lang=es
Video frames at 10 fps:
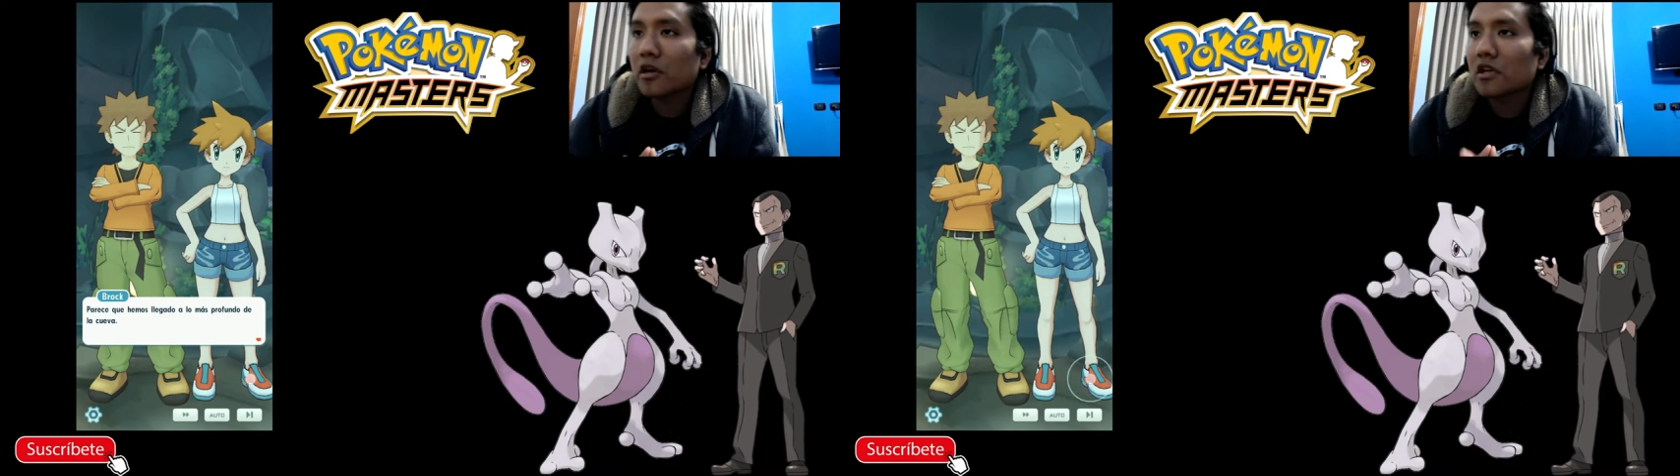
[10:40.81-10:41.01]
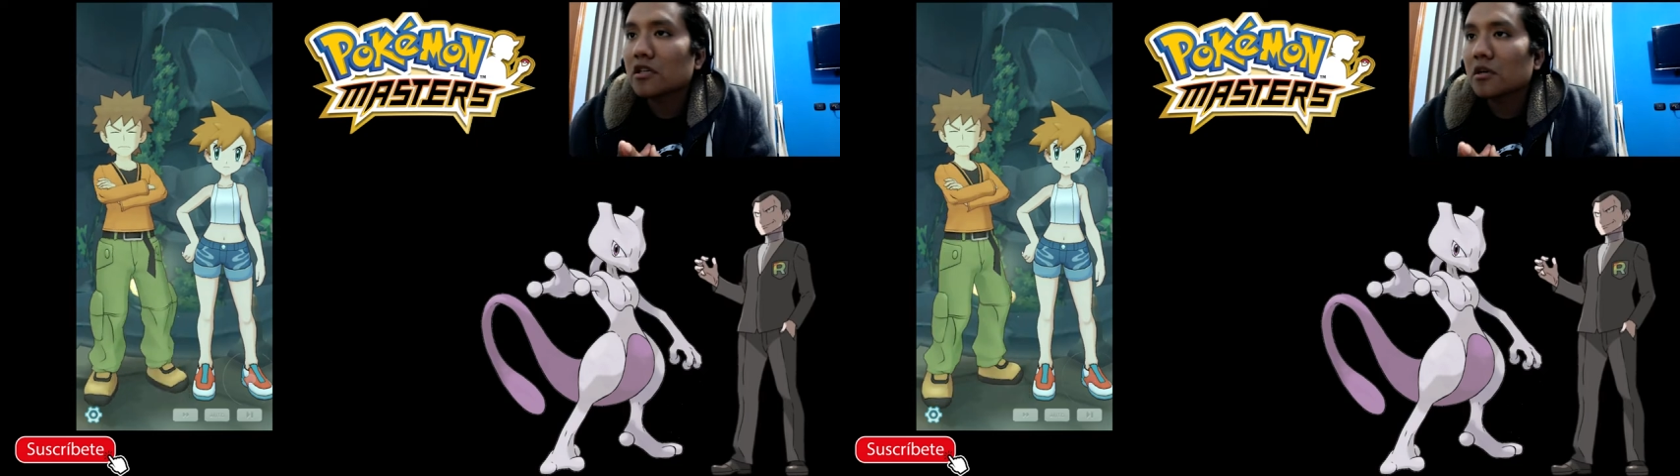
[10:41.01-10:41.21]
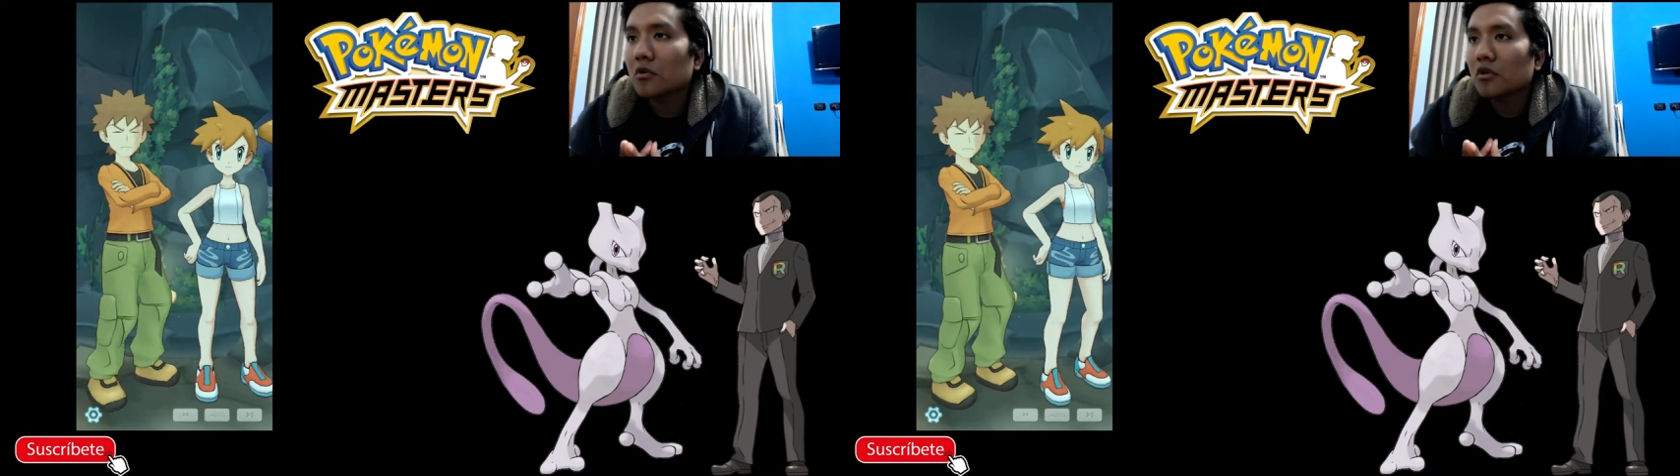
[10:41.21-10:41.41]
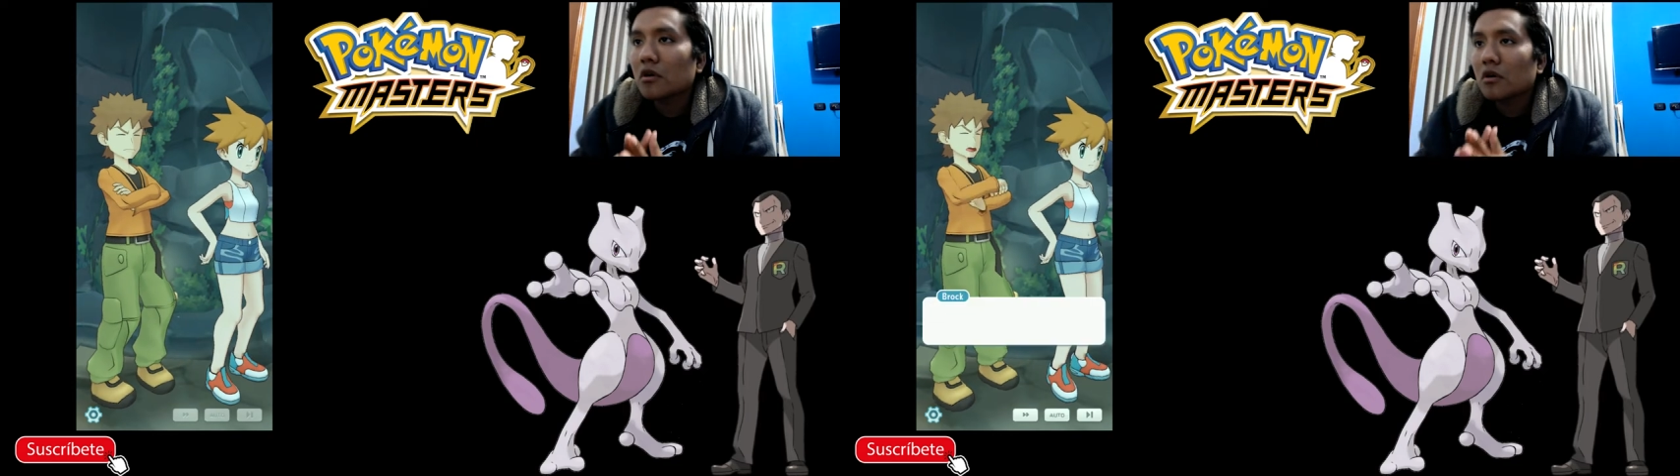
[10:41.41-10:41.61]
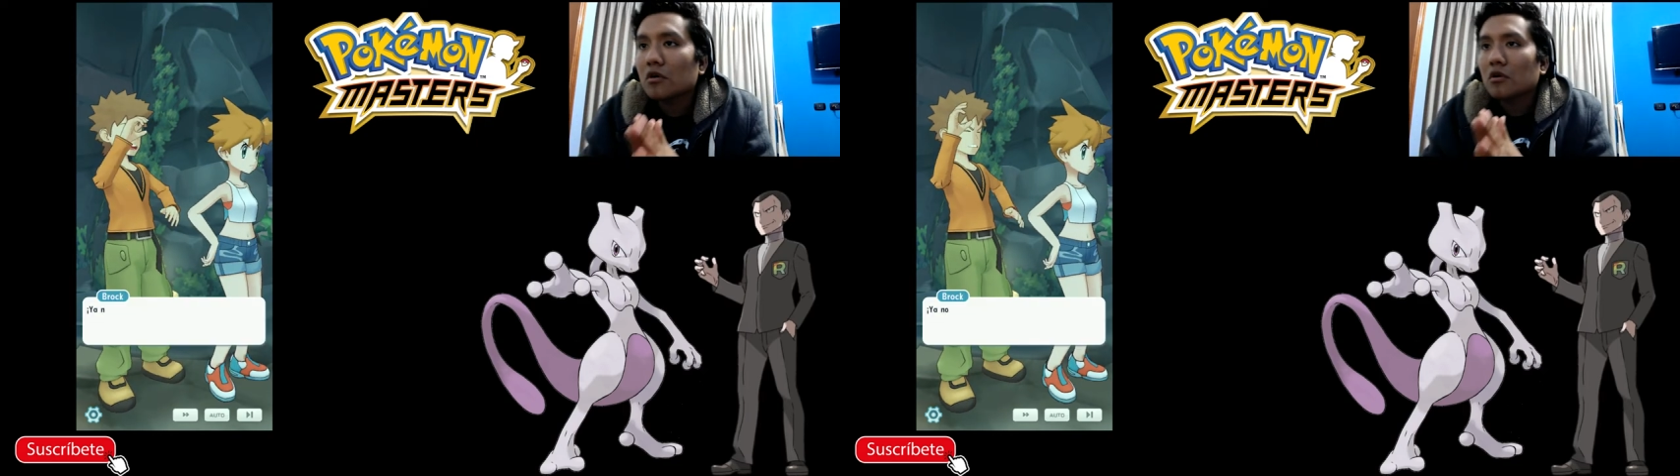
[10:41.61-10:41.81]
que hemos llegado
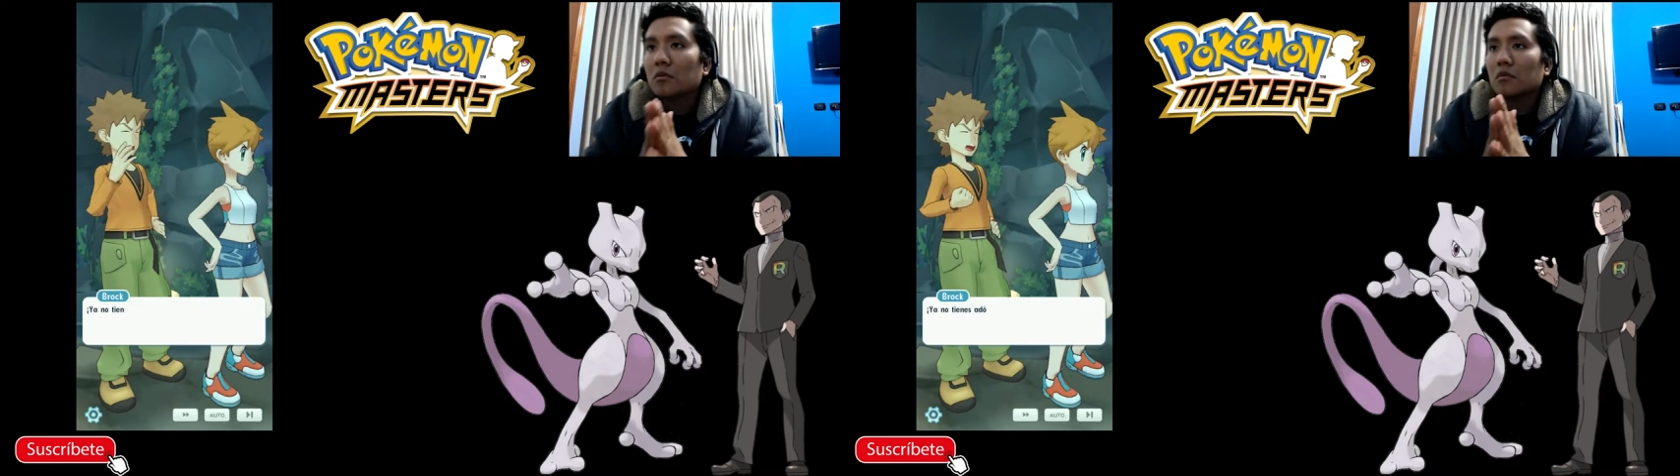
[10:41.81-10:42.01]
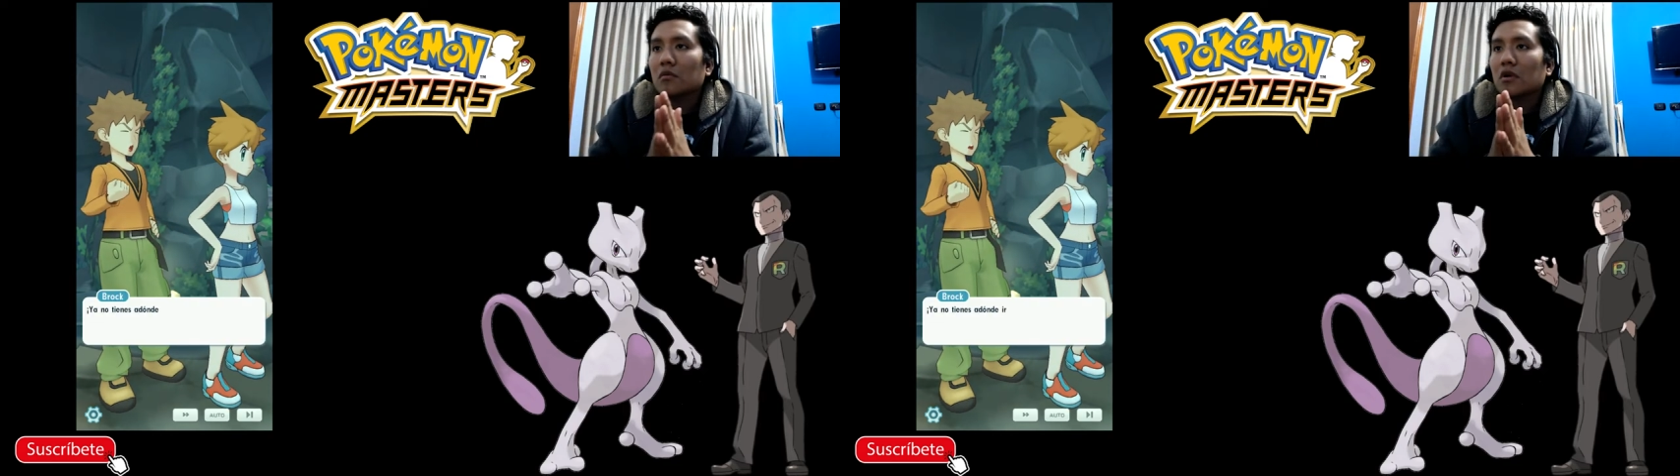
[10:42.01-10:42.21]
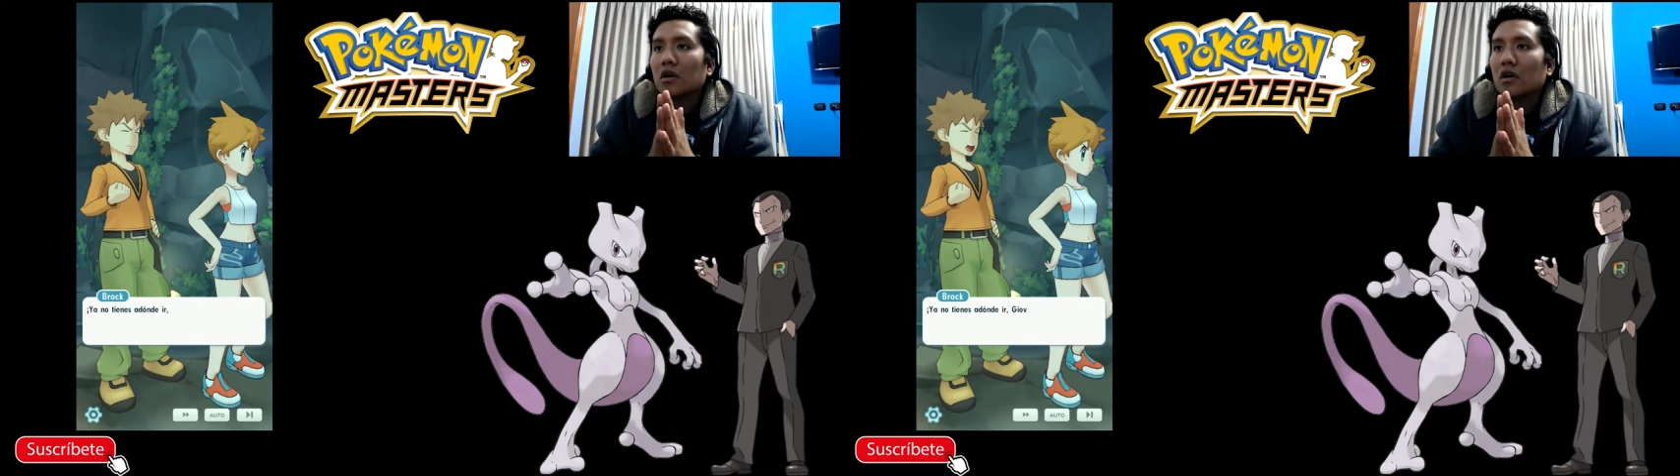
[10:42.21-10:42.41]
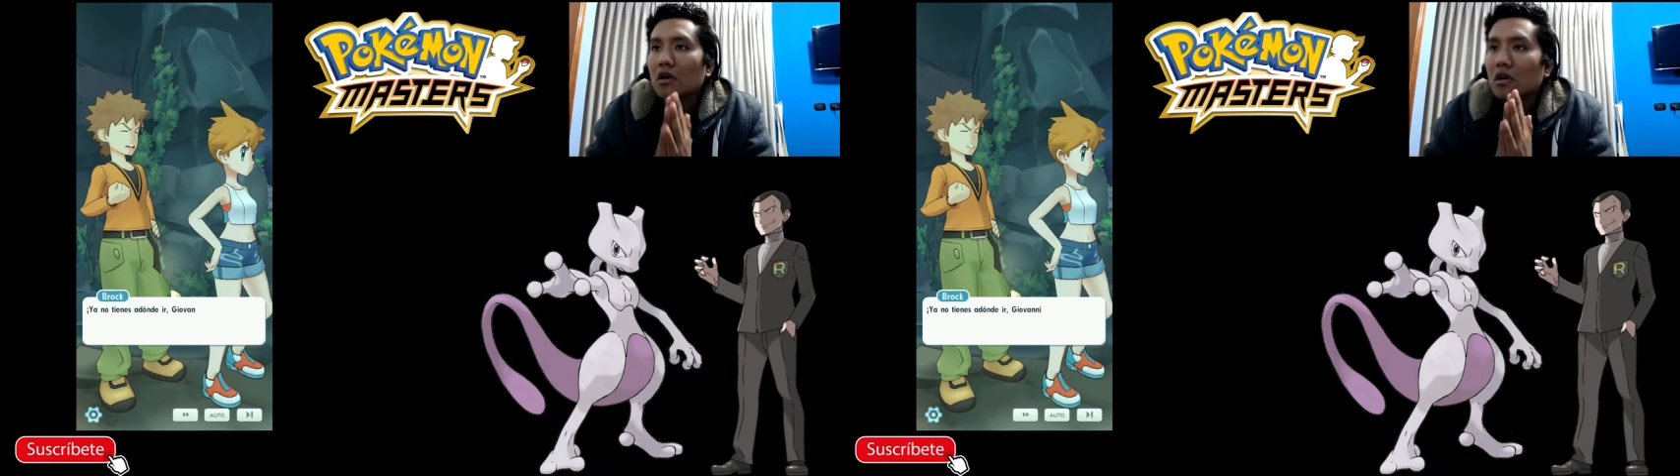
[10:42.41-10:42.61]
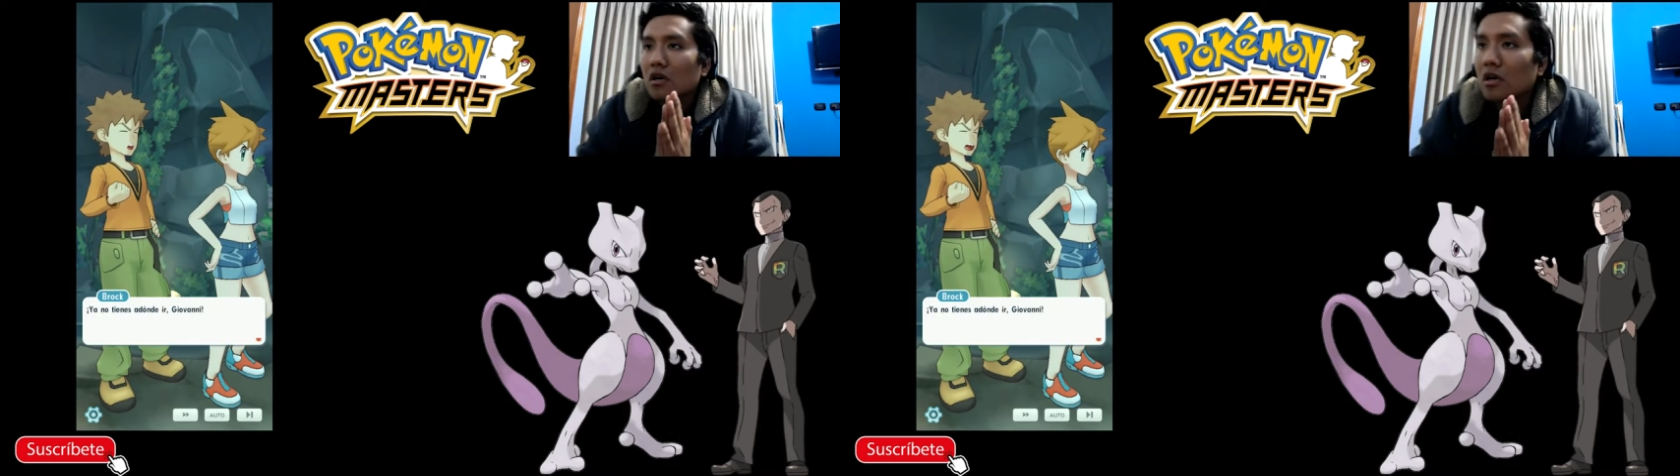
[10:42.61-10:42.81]
a lo, de,
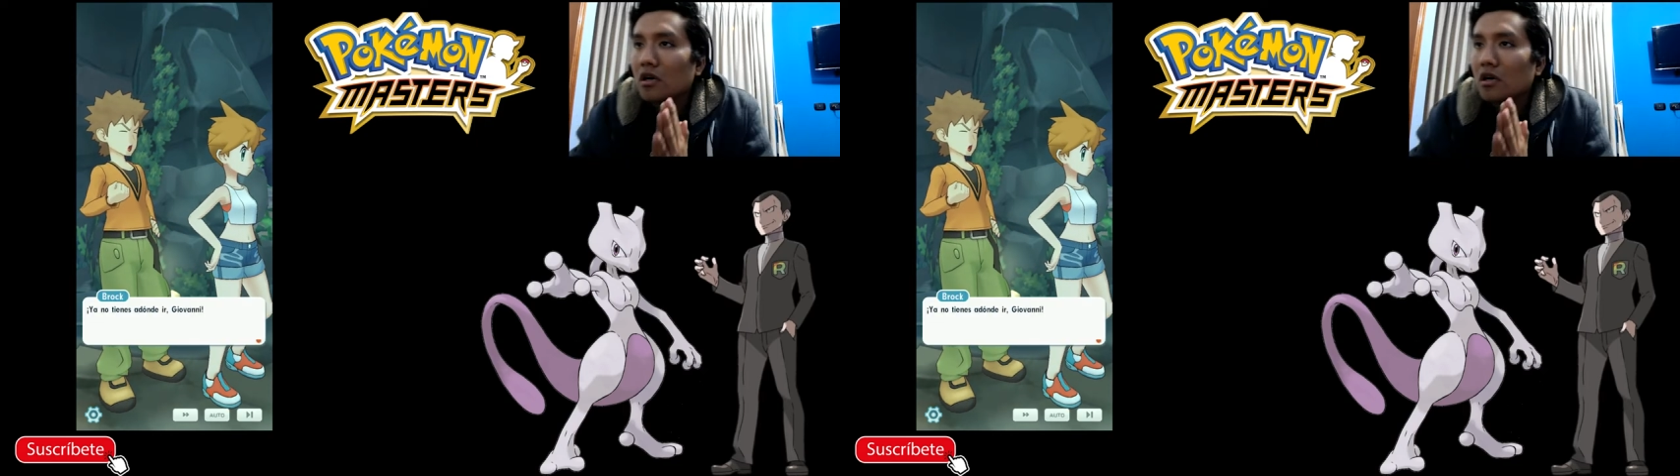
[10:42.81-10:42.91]
a